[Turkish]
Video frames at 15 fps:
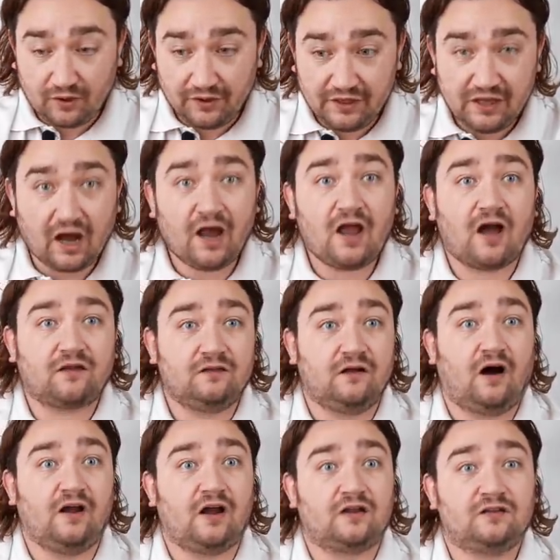iyi ayaklı,
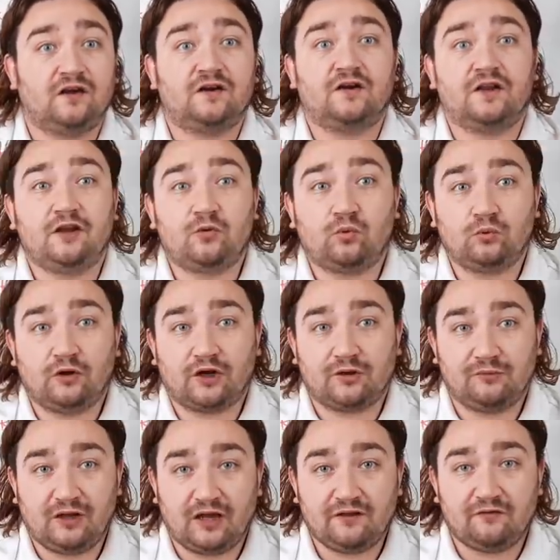ayaklarını iyi
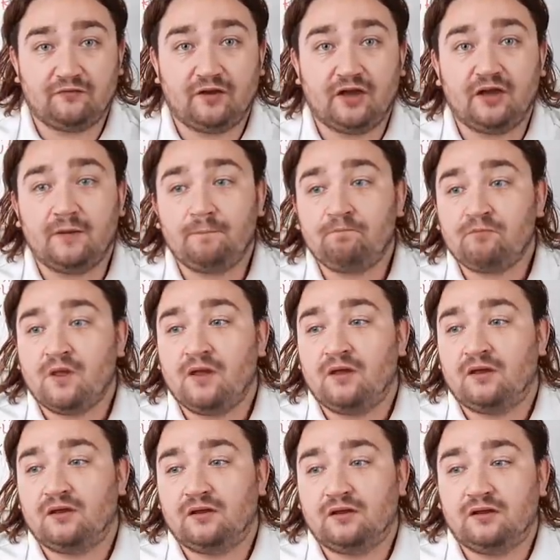kullanabilen ve
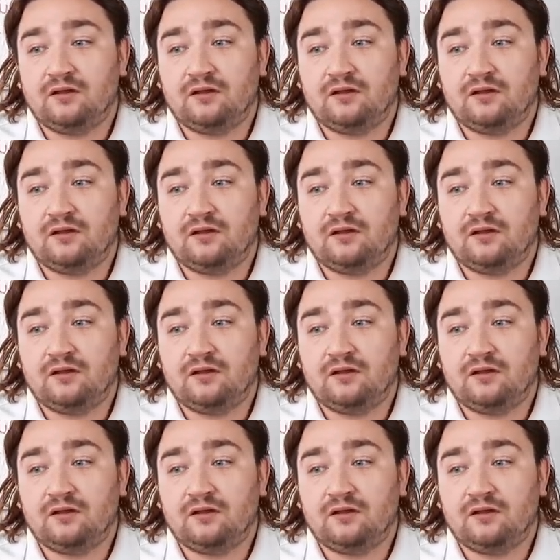e,